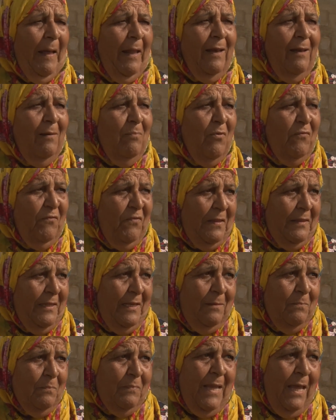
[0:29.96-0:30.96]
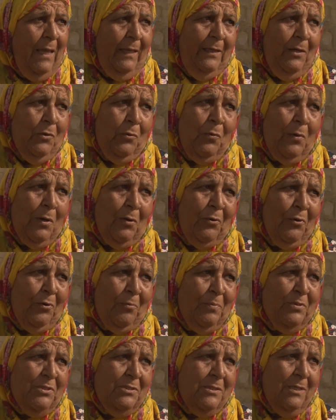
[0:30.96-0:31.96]
الحر المفضل نتاعنا هو
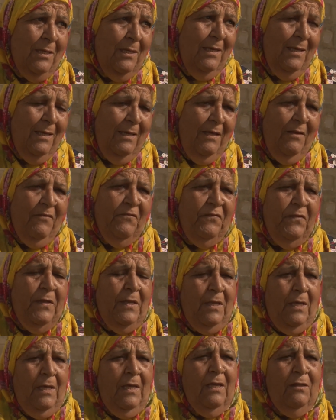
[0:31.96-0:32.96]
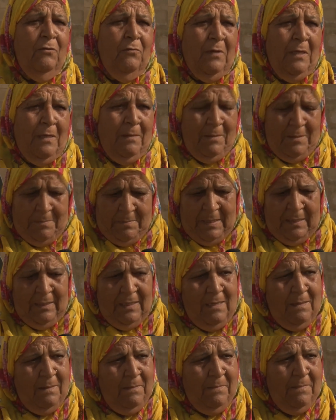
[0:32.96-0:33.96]
قربس فيه ادويه
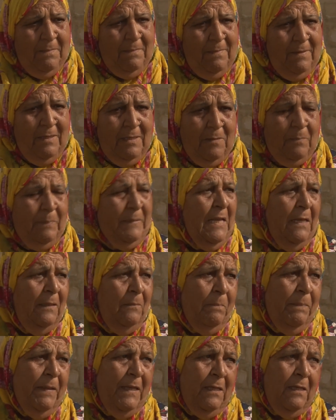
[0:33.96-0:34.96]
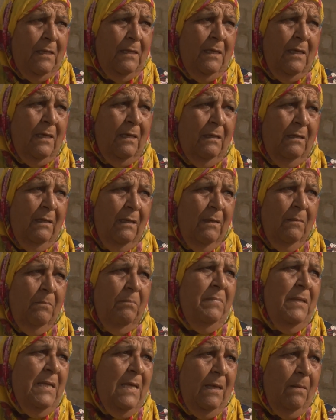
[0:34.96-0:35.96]
معناها للبدن باهيه
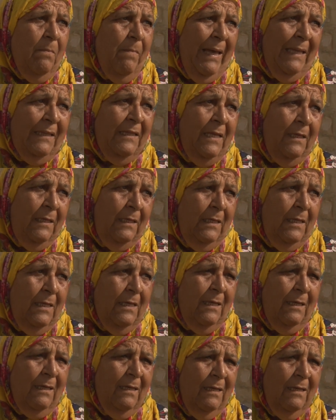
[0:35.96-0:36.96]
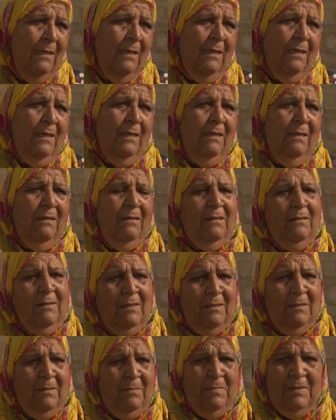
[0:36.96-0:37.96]
مياه معدنيه
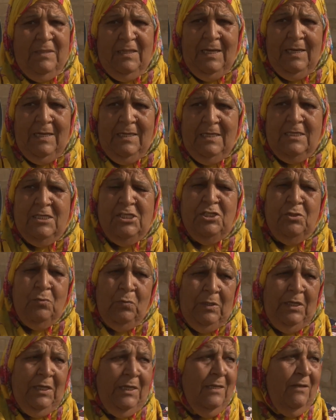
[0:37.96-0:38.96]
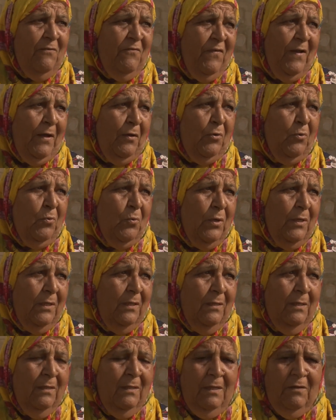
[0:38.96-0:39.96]
آه، مثلا نجيو لعين الفكرون
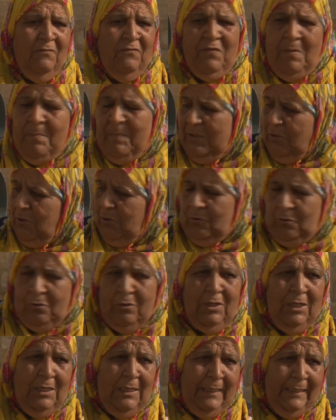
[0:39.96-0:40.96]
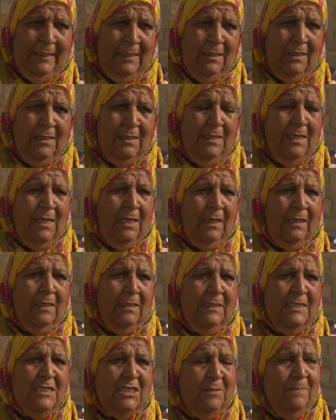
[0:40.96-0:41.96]
فما تدخل للعين لداخل
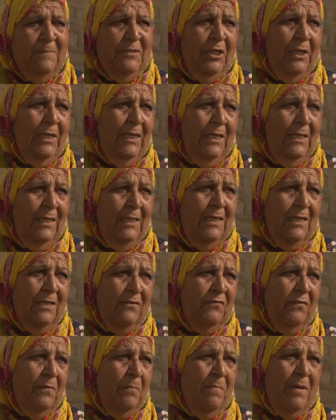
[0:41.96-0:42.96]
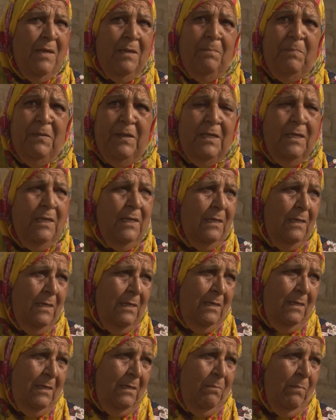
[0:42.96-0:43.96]
تنجم تحل عينيك في الماء باهيه
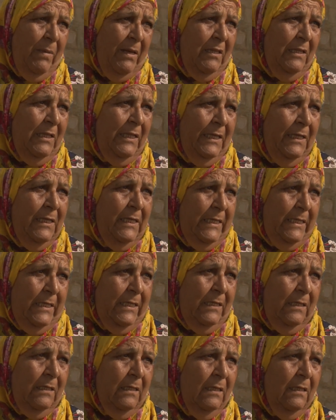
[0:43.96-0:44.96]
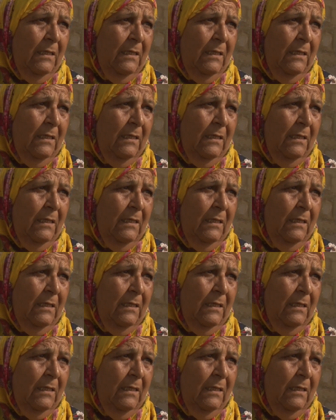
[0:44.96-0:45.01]
المر العينين